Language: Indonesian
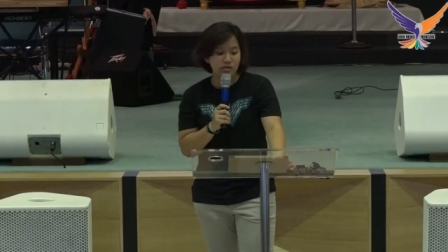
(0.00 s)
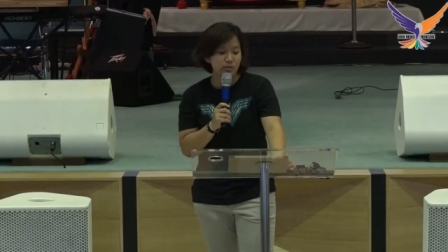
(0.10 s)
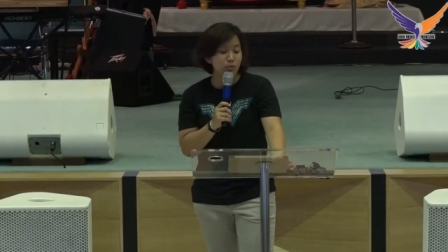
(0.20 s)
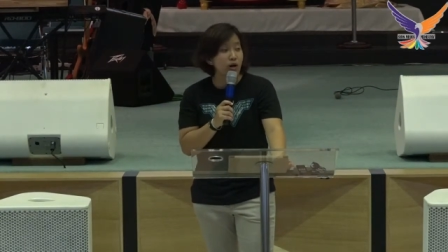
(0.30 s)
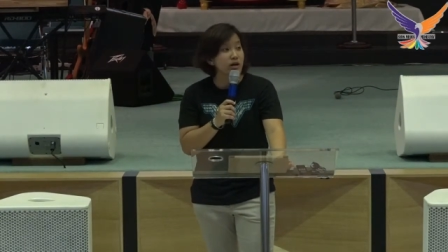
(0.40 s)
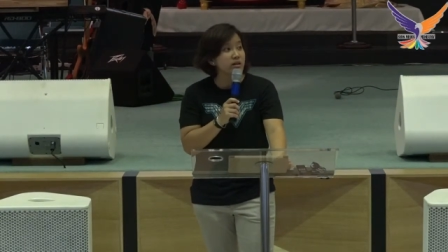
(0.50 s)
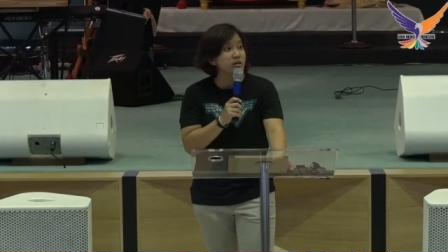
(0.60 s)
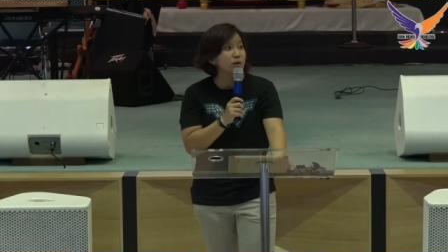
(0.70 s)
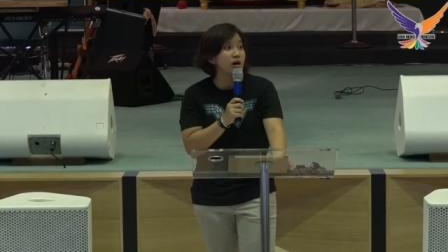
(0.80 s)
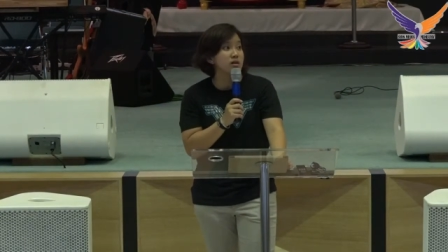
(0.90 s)
saya mau hari ini
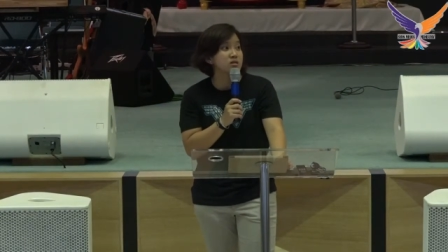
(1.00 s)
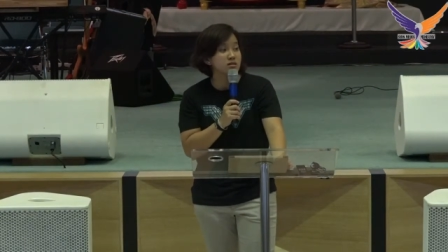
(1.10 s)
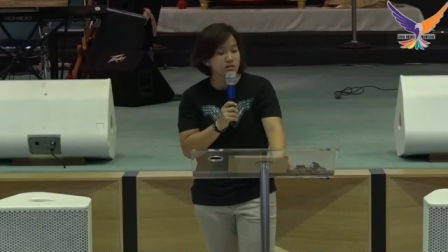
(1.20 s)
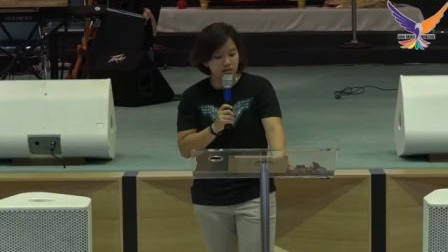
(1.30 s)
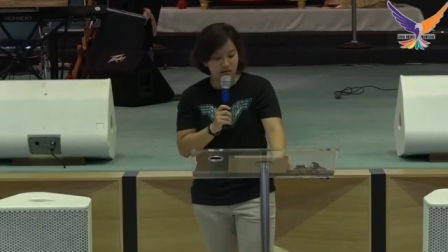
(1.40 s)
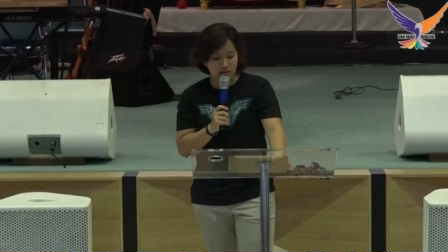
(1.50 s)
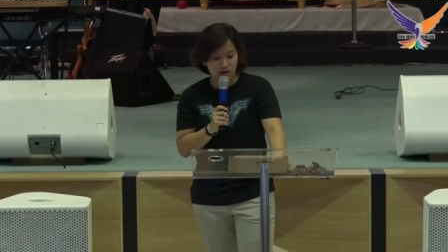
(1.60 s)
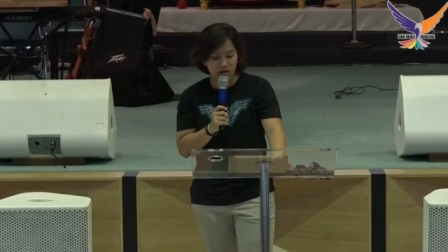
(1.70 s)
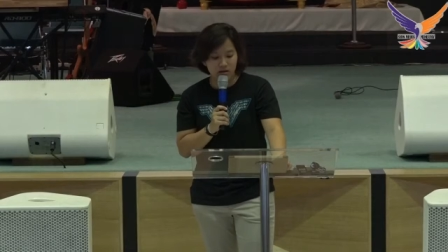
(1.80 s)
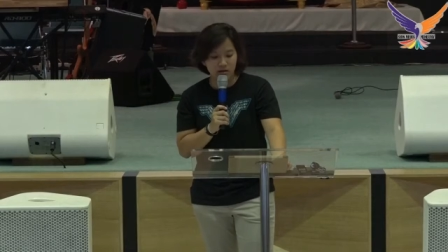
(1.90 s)
bahas.
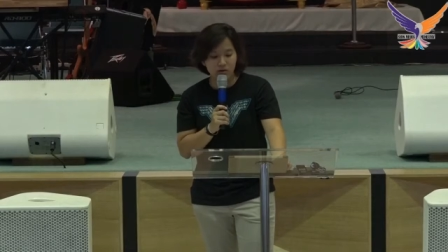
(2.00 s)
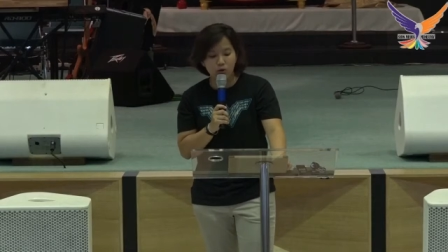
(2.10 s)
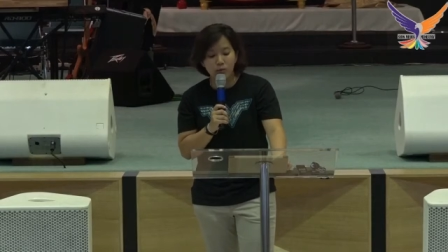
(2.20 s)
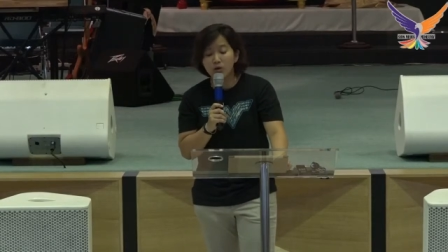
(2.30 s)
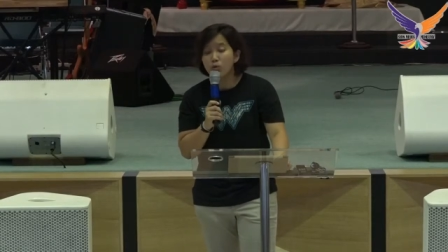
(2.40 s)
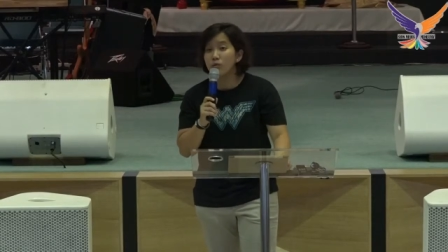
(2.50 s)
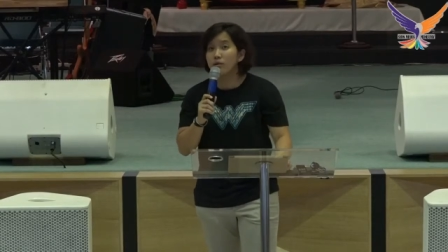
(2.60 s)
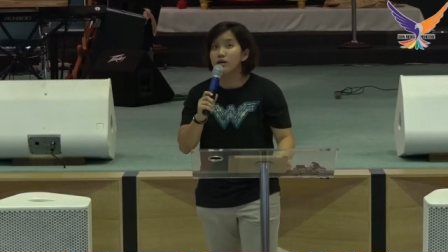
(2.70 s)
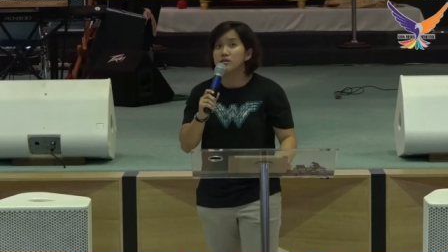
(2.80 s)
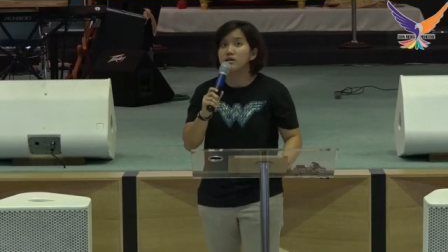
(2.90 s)
Ada di Roma
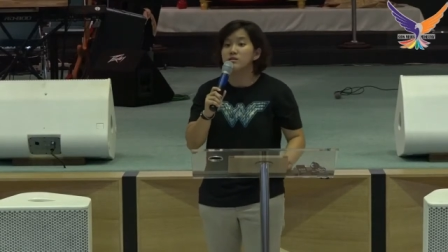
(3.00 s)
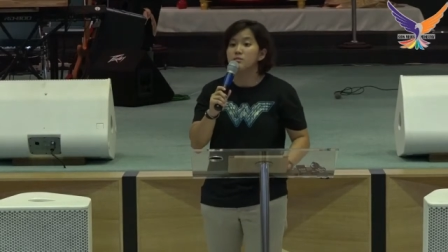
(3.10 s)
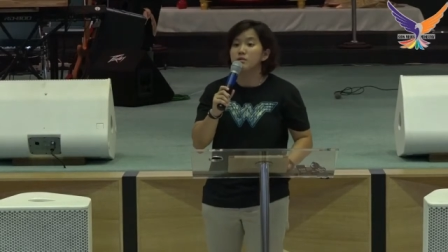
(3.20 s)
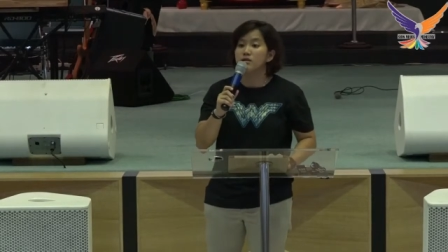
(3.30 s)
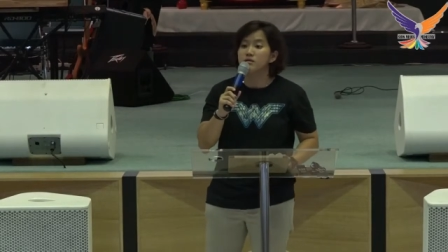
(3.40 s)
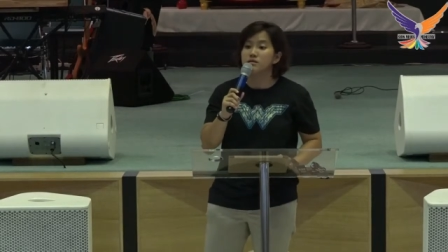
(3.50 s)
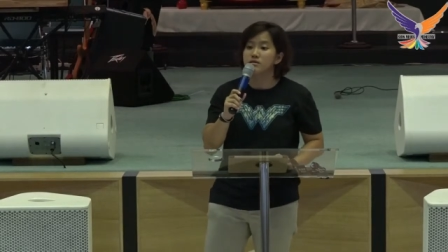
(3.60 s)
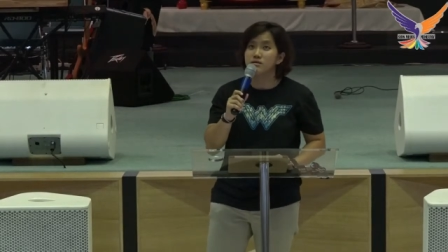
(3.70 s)
12 ayat 11.